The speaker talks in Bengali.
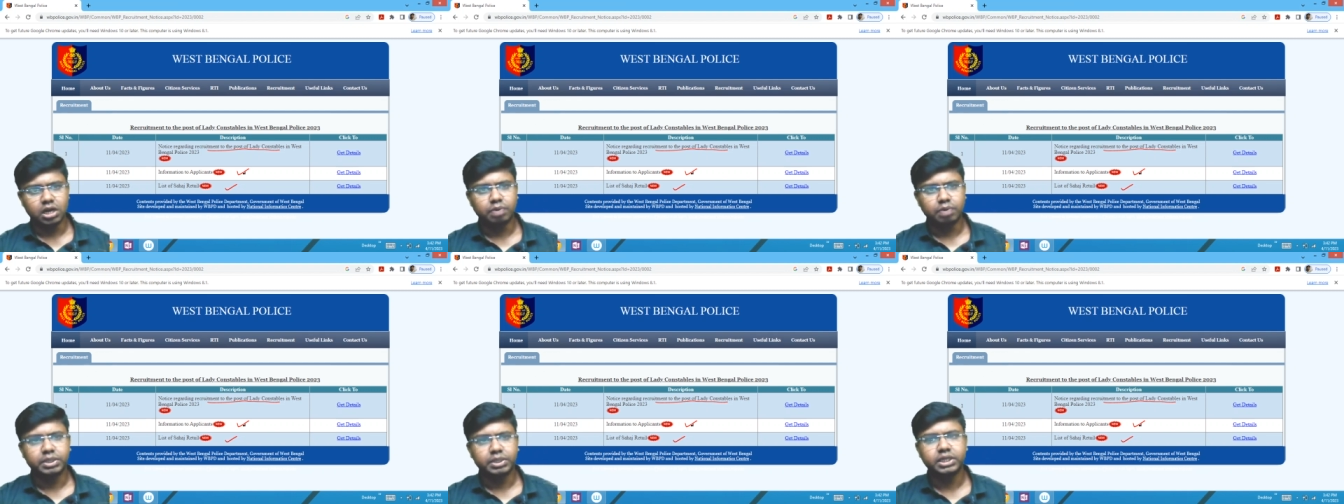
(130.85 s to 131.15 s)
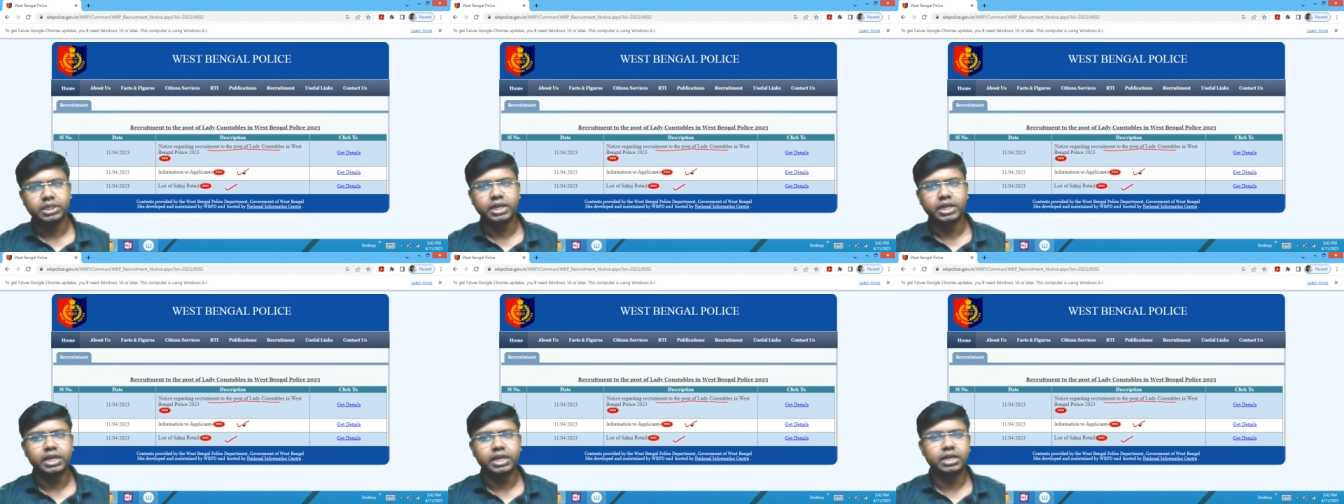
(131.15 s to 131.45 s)

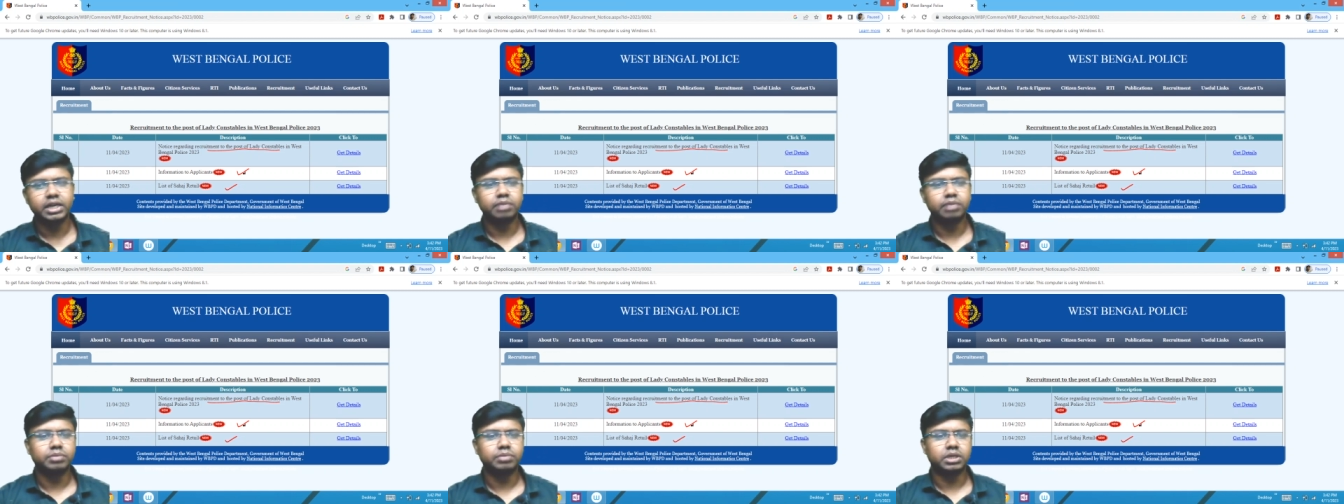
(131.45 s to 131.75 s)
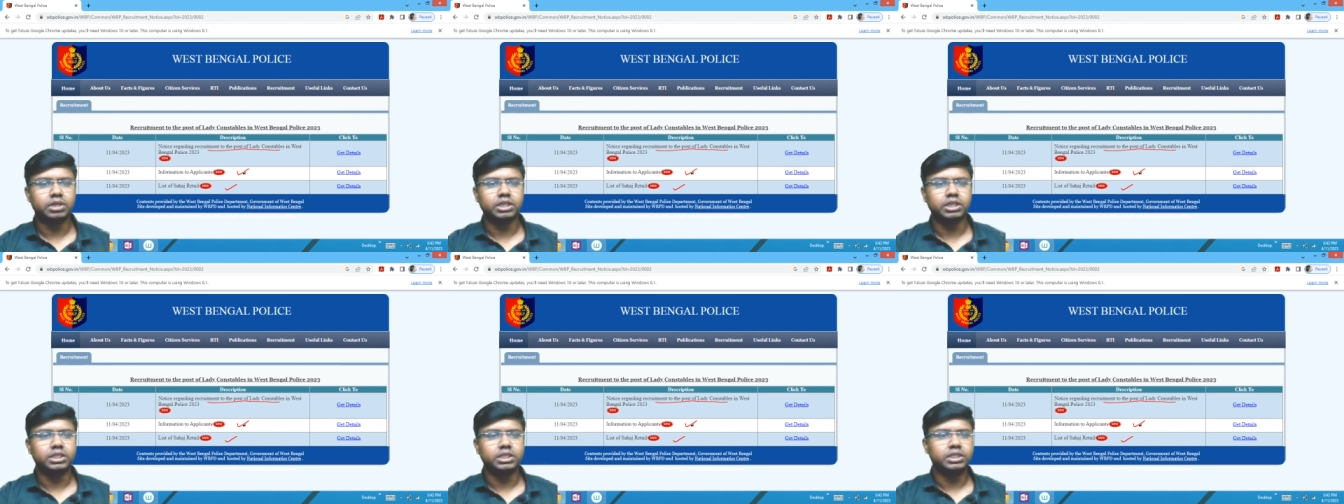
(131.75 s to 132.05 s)
আমাদের টেলিগ্রাম
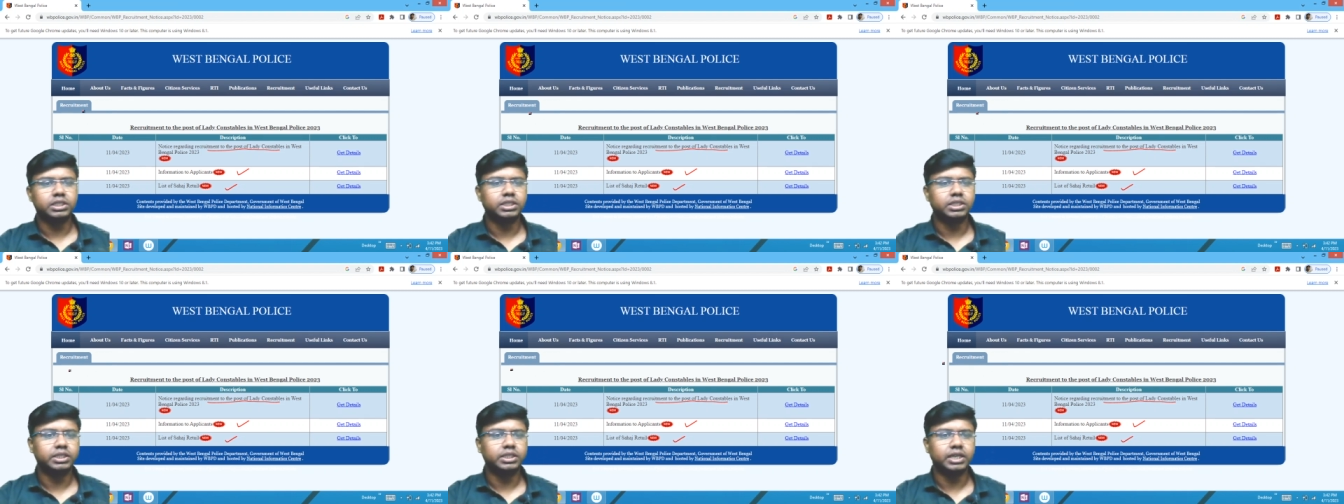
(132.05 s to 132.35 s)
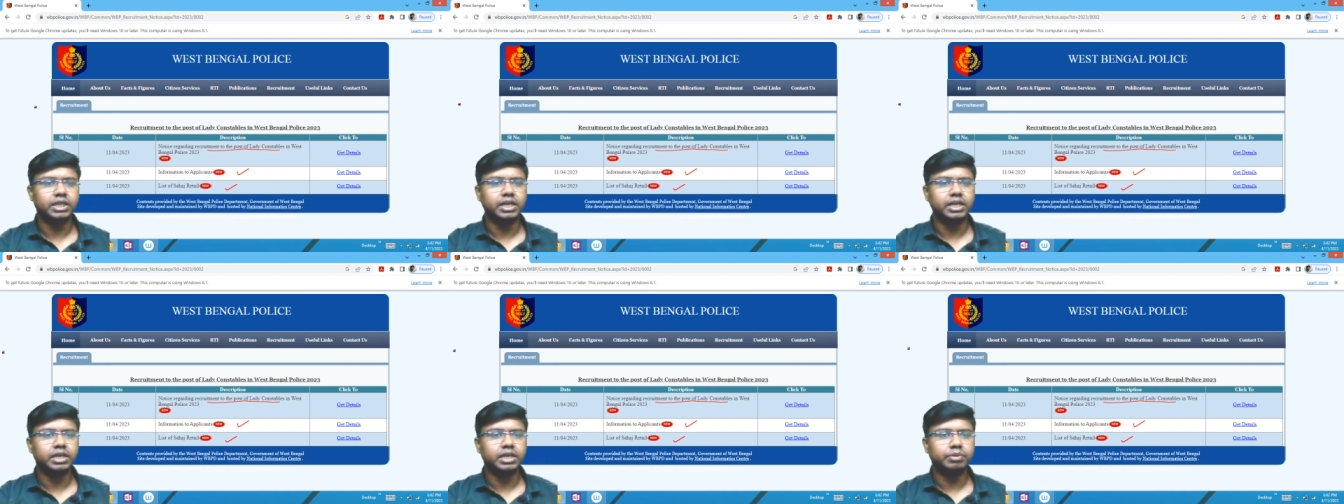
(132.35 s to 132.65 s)
আছে সেই
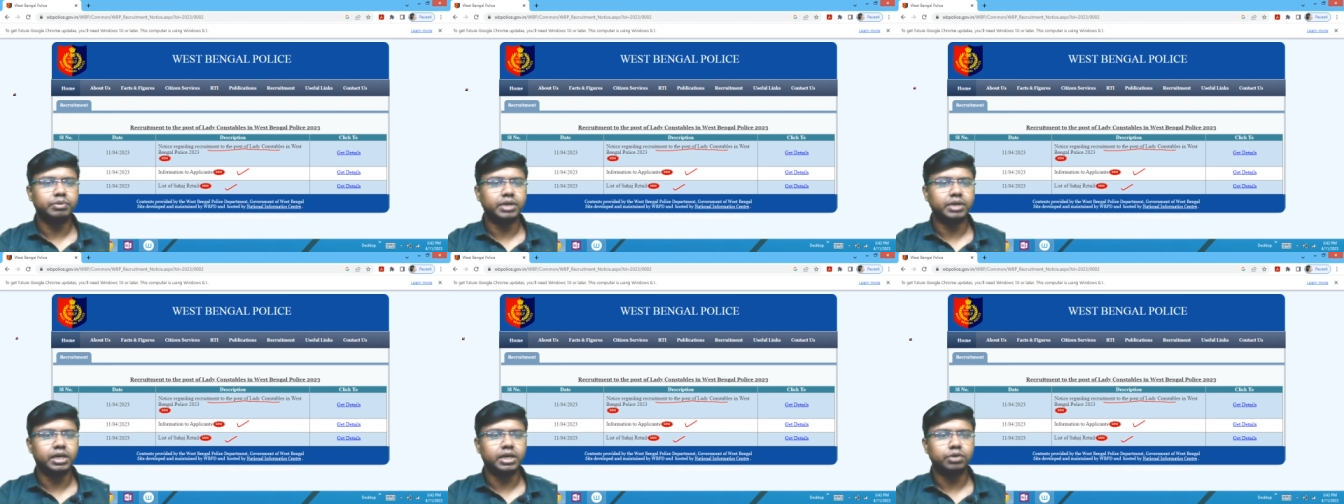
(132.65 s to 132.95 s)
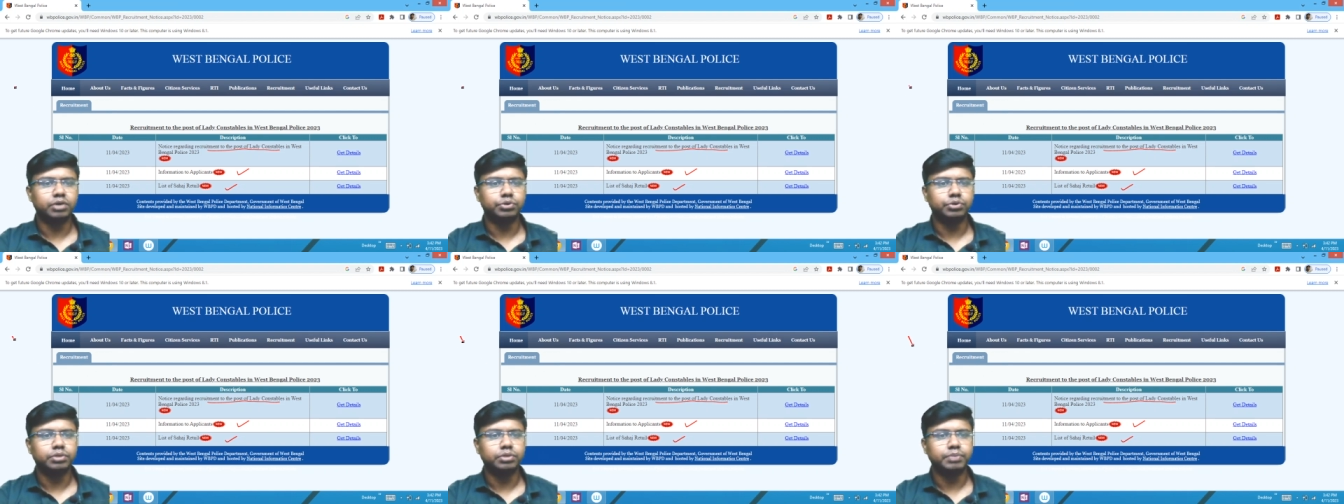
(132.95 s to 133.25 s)
টেলিগ্রামে
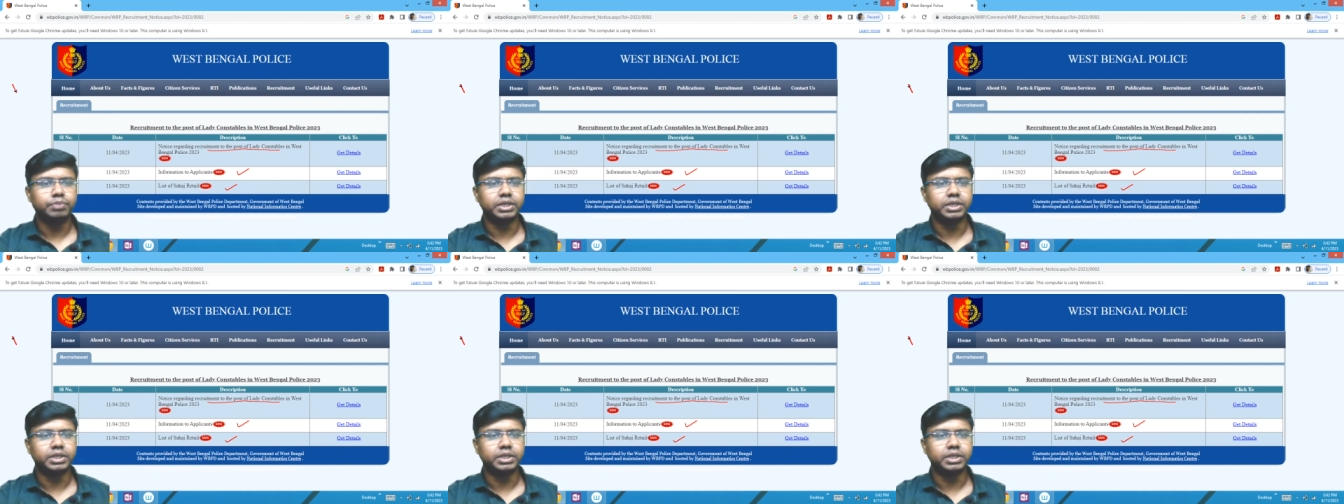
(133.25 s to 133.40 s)
গেলে কিন্তু